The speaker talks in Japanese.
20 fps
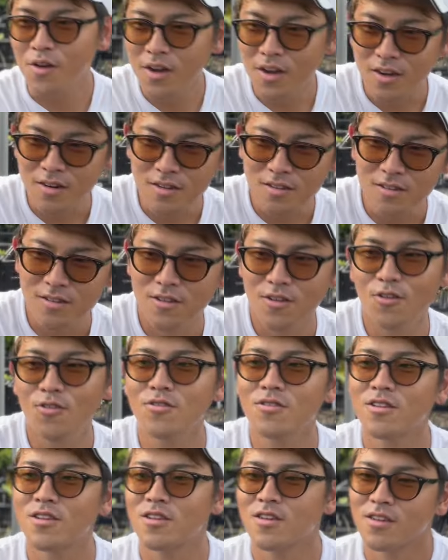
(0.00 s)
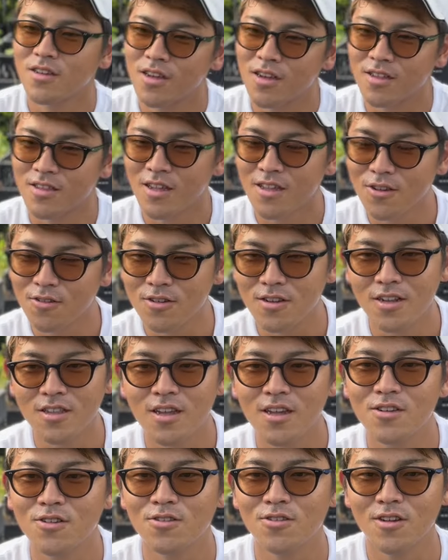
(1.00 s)
湾からですね日本に、えー、種を入れ
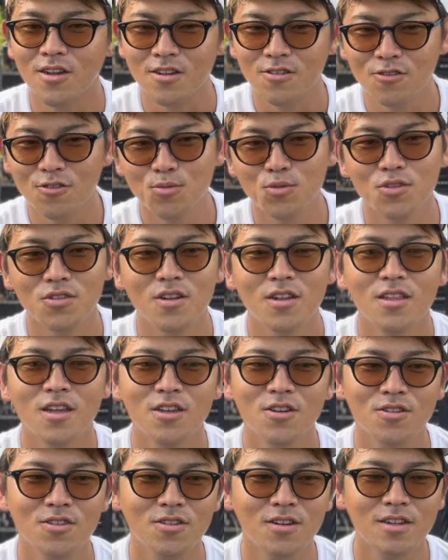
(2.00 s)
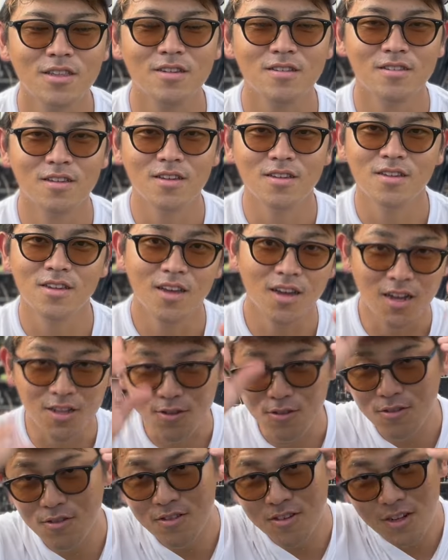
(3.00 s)
たいよとか植物入れたいよという方はぜひあ
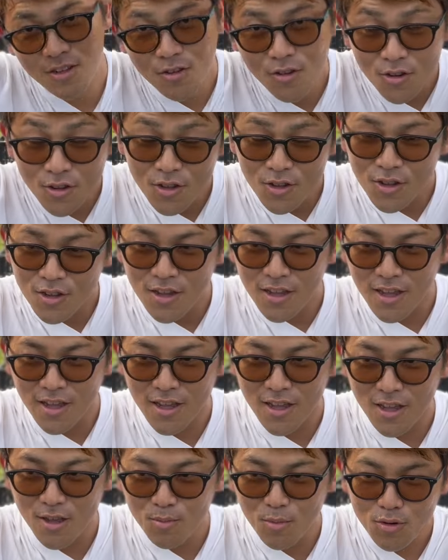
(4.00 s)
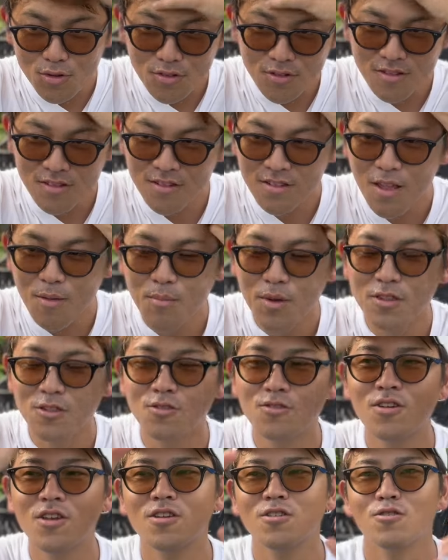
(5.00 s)
のそちらの、えー、僕の視点抜
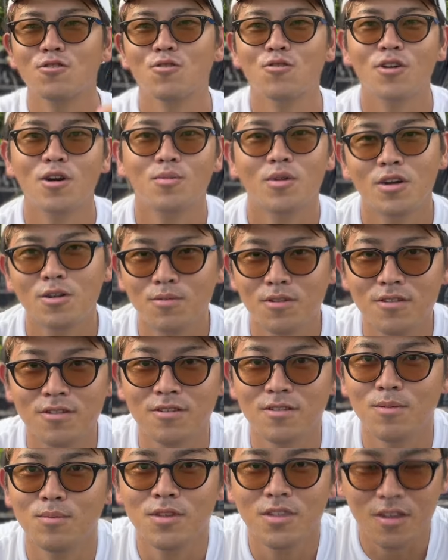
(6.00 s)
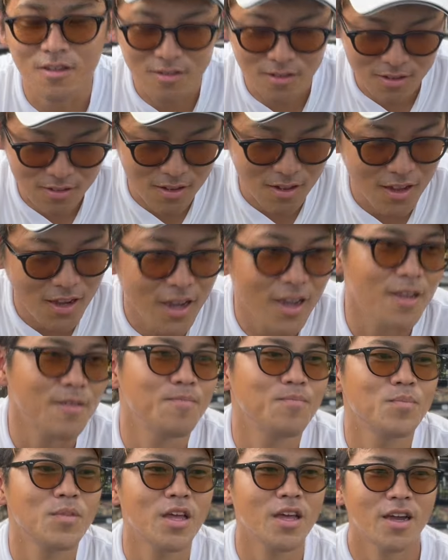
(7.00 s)
刀劇の動画もありますので見てください、はい
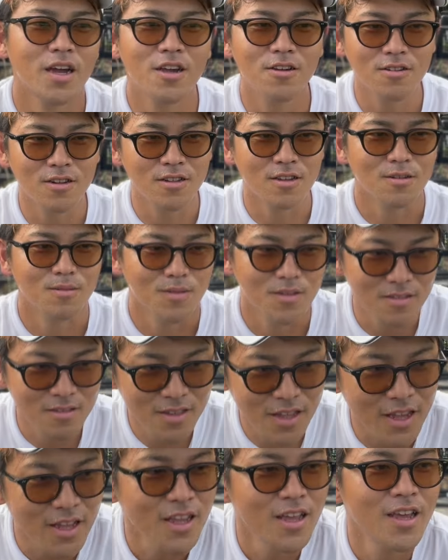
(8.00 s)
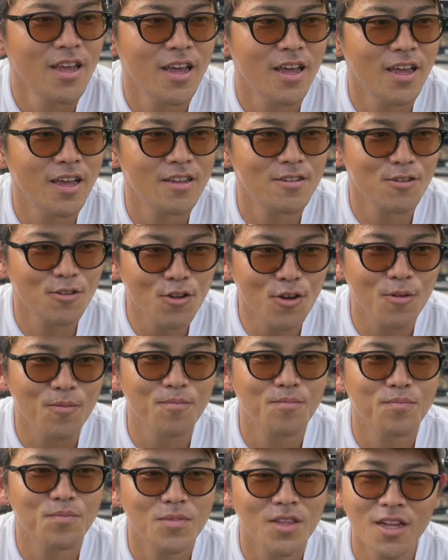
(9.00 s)
えー、概要欄にありますで、えその
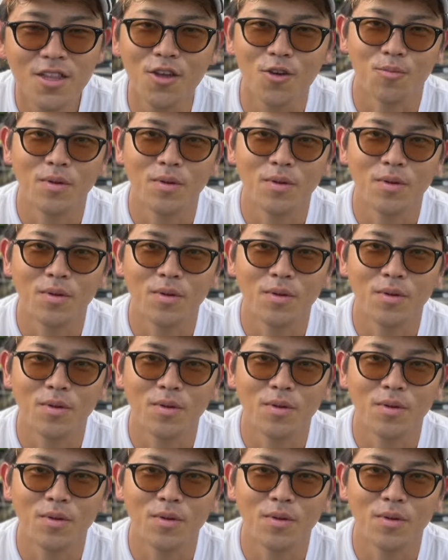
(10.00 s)
種